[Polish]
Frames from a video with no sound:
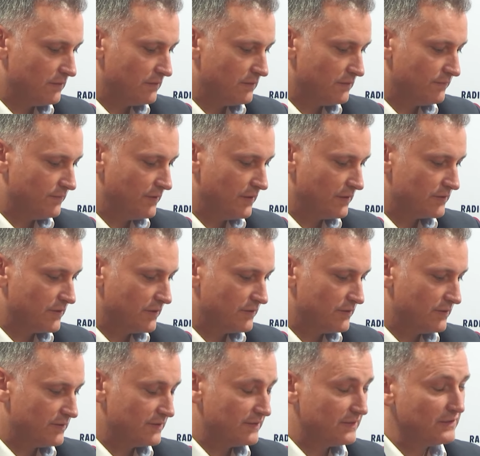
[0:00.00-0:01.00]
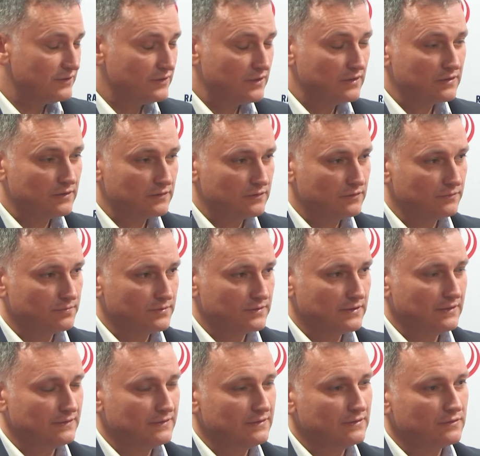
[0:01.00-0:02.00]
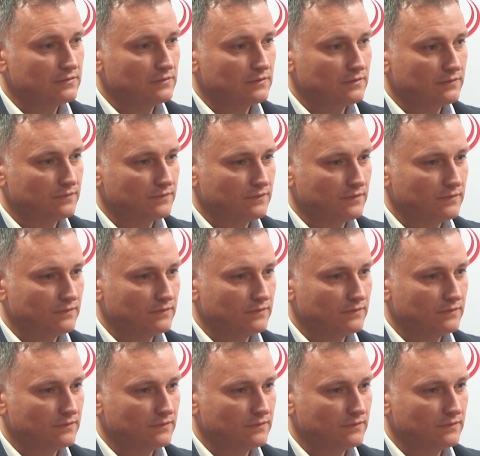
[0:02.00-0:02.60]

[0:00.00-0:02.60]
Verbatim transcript: zwiększa się stężenie substancji, z których